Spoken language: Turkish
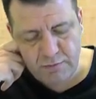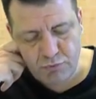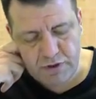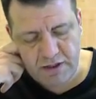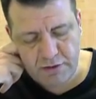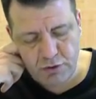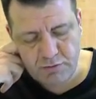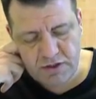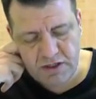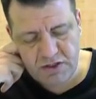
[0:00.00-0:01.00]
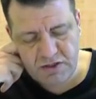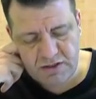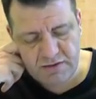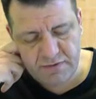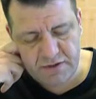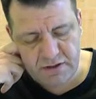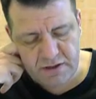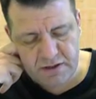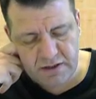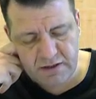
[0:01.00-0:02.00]
Buradan anlıyorum ki r eşittir sıfır
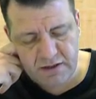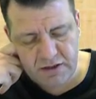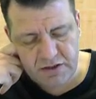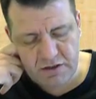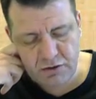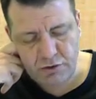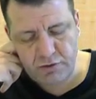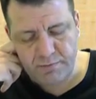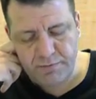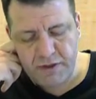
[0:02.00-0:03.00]
ya da r eşittir 4.